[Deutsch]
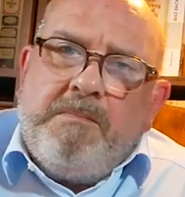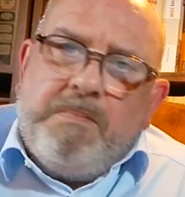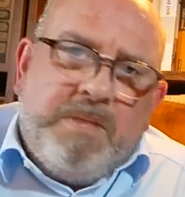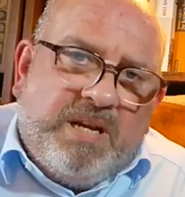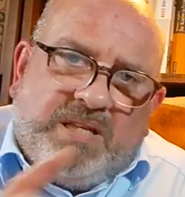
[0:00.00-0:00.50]

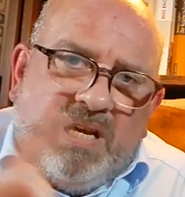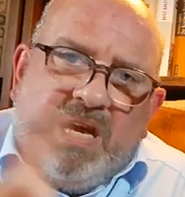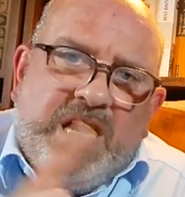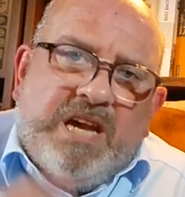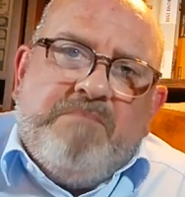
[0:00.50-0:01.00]
Nicht die
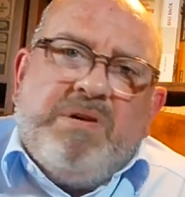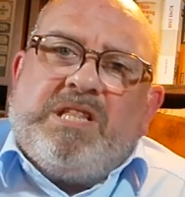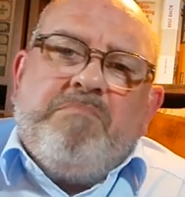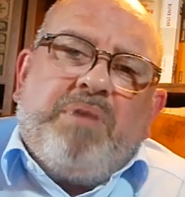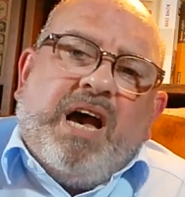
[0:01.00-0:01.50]
Ehe mit
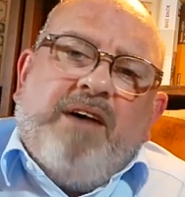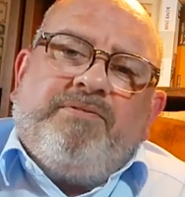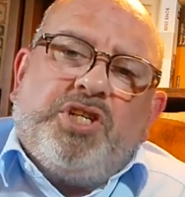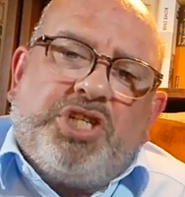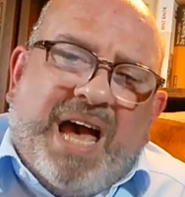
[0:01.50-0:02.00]
dem
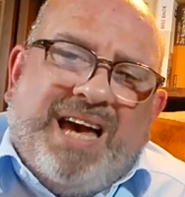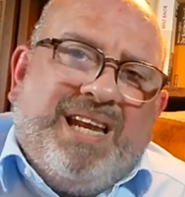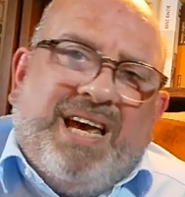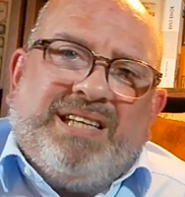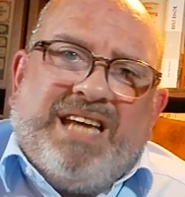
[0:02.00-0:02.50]
braven
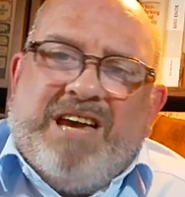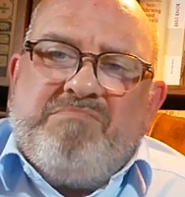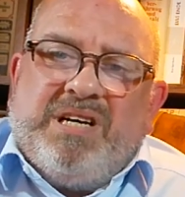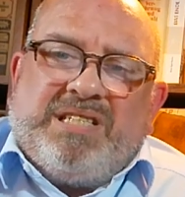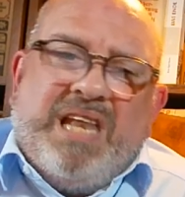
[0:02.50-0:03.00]
Schal hat
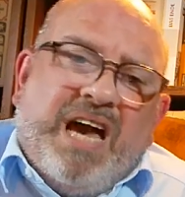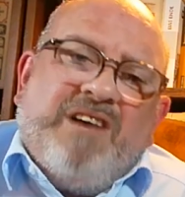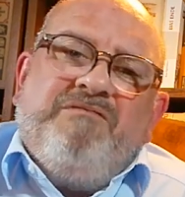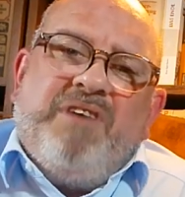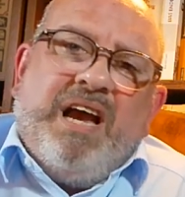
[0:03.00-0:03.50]
Emmas
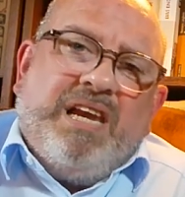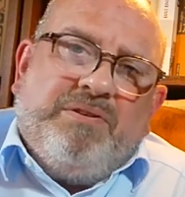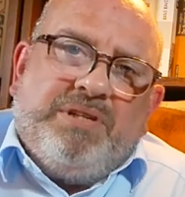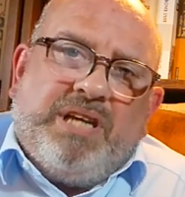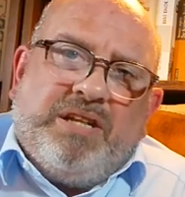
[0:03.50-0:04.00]
Langeweile
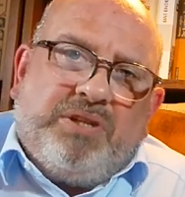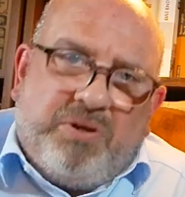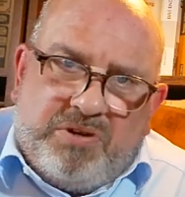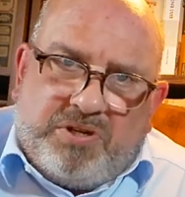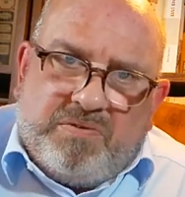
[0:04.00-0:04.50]
und
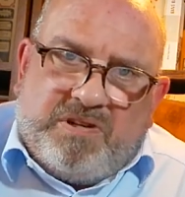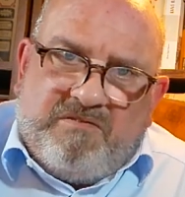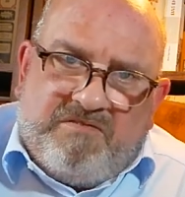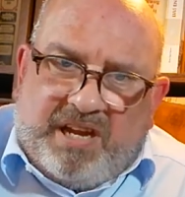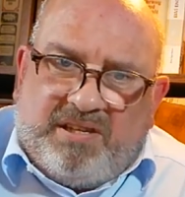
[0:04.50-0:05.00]
Enttäuschung
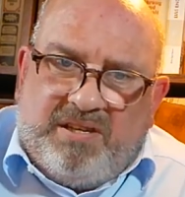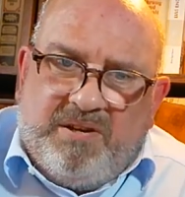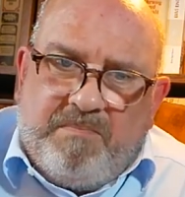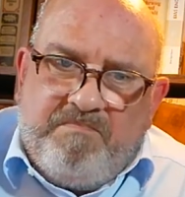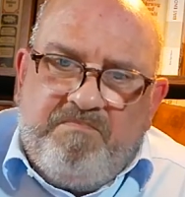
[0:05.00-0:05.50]
geweckt.
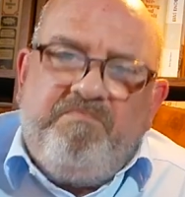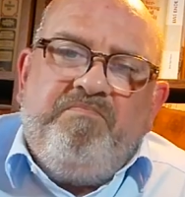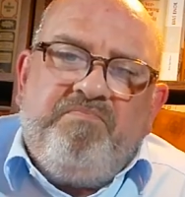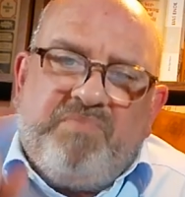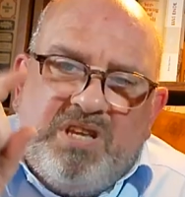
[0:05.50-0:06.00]

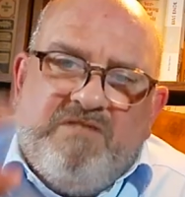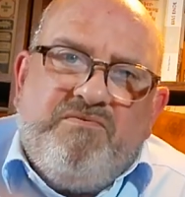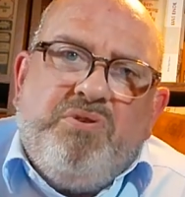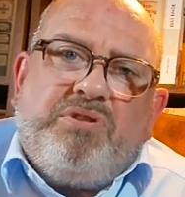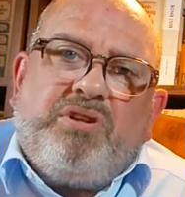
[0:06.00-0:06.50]
Die
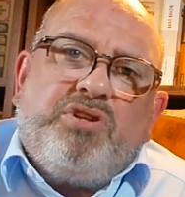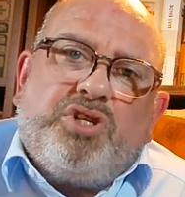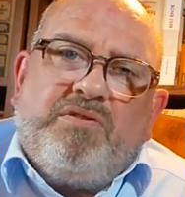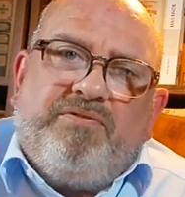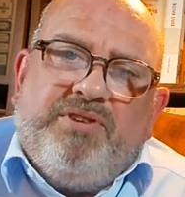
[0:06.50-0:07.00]
wüteten
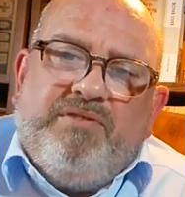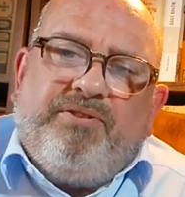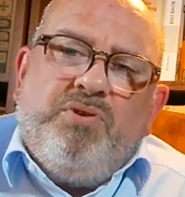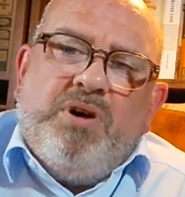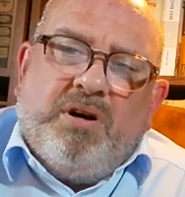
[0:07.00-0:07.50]
schon viel
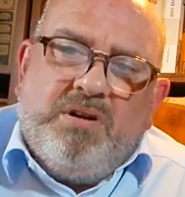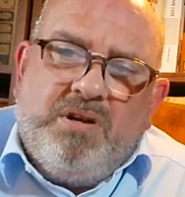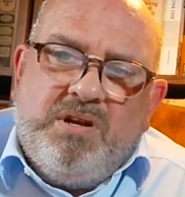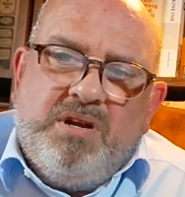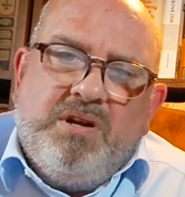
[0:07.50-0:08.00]
früher.
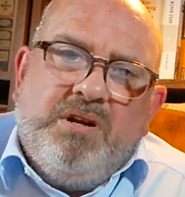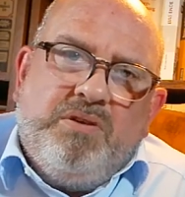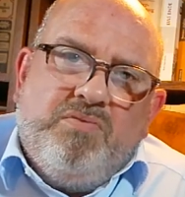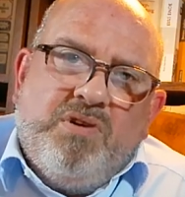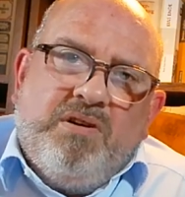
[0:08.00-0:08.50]

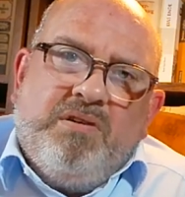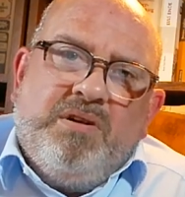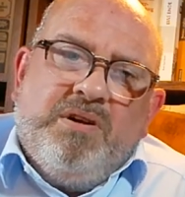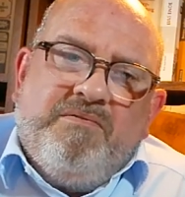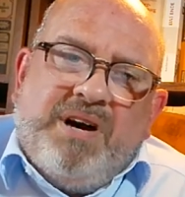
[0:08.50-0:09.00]
Nur
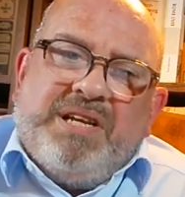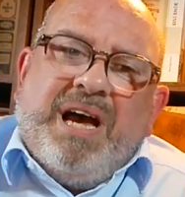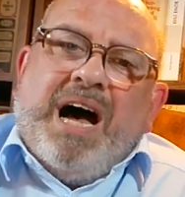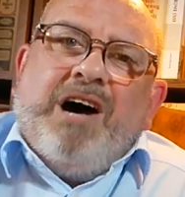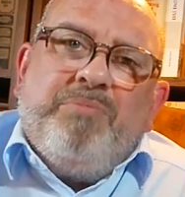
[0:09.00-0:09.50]
war
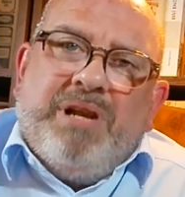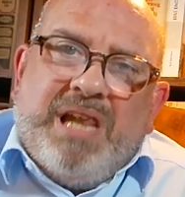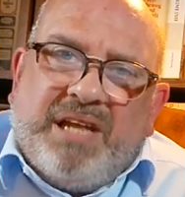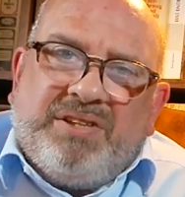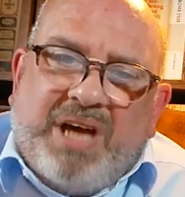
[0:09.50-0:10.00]
der arme
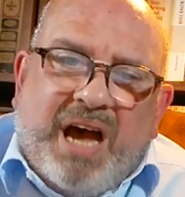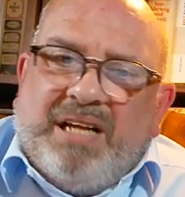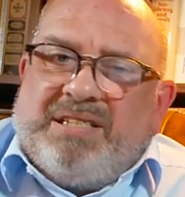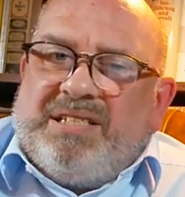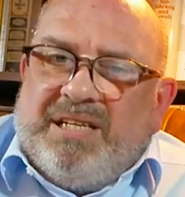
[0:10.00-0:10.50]

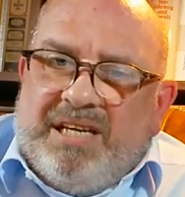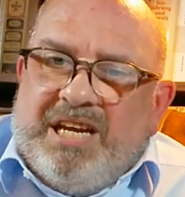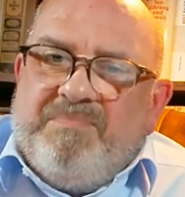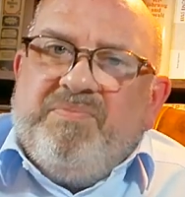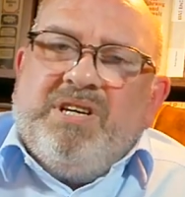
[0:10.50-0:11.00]
Landarzt
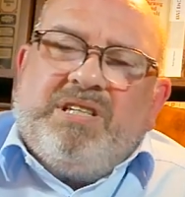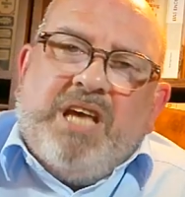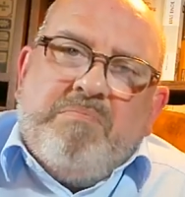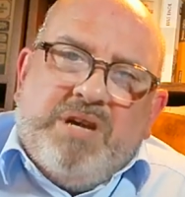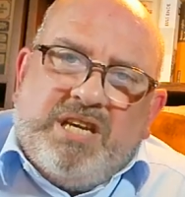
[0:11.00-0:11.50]
eben nicht
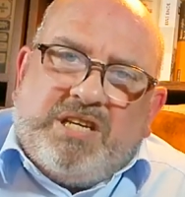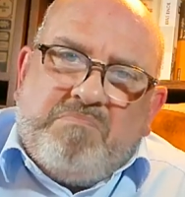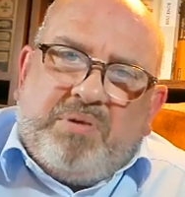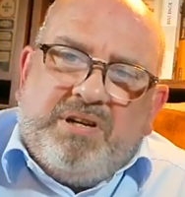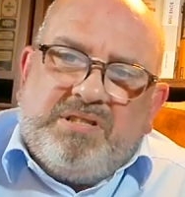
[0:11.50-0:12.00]
der
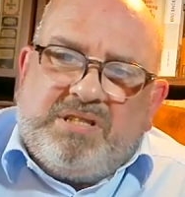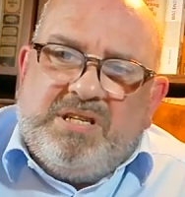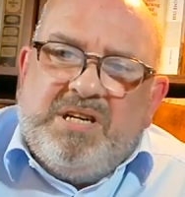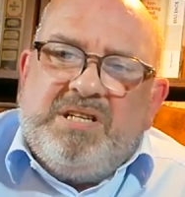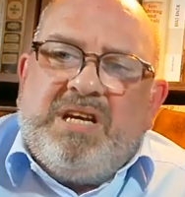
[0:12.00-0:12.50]
Märchenprinz,
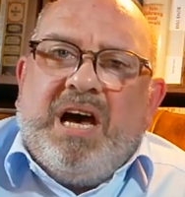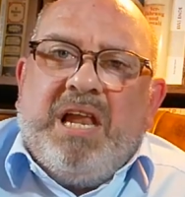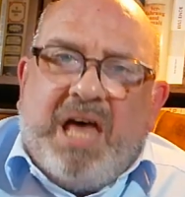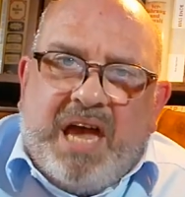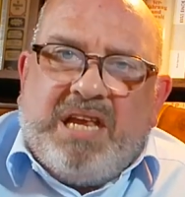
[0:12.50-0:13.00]
der
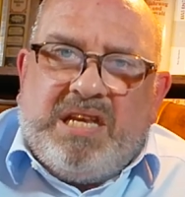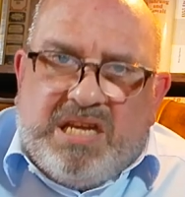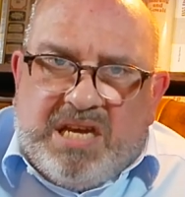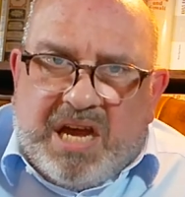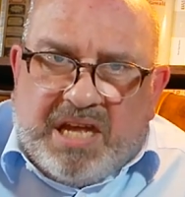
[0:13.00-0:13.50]
allein
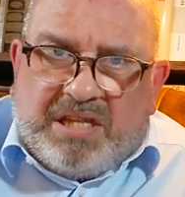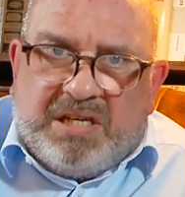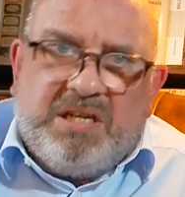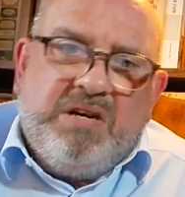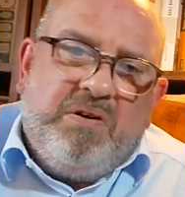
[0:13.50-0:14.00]
hier
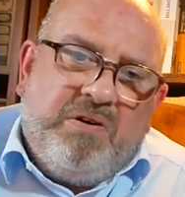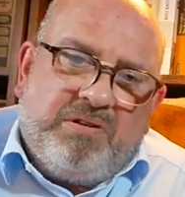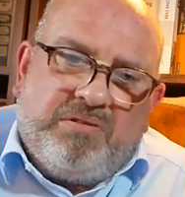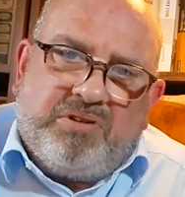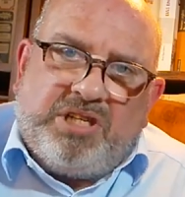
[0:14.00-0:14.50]
hätte
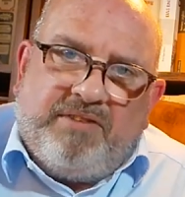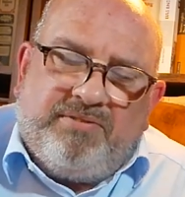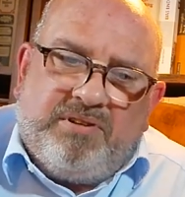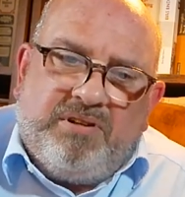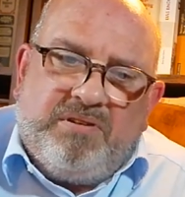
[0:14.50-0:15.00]
Ordnung schaffen
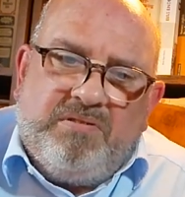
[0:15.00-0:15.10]
können.